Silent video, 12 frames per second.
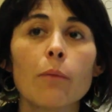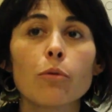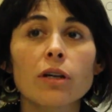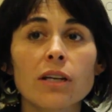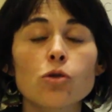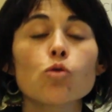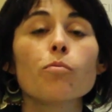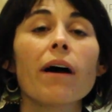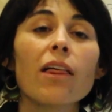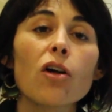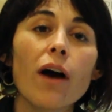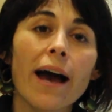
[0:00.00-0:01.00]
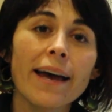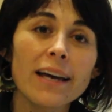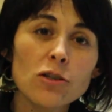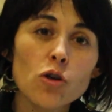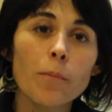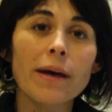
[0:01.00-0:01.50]
porque sumado a
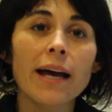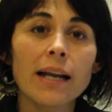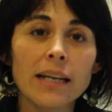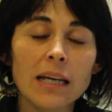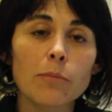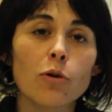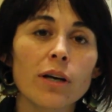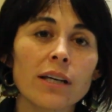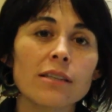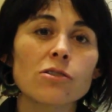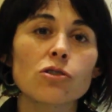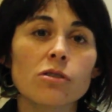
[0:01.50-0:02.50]
esos mecanismos que